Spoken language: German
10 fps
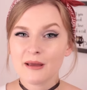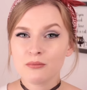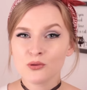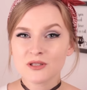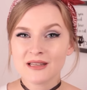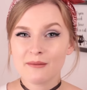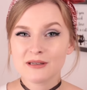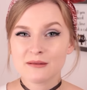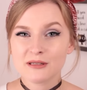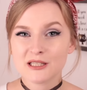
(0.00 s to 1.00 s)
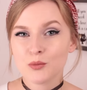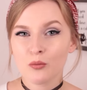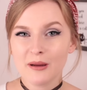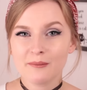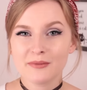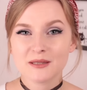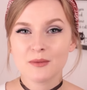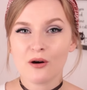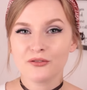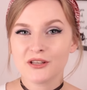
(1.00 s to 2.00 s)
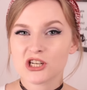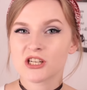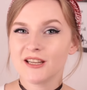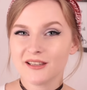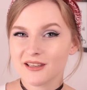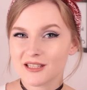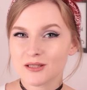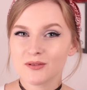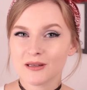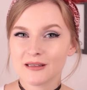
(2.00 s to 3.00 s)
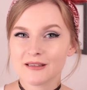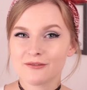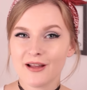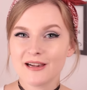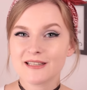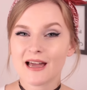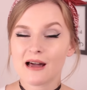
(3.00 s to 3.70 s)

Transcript: Bei Blusen habe ich nämlich das Problem, dass mir oft der Schnitt nicht so wirklich gefällt.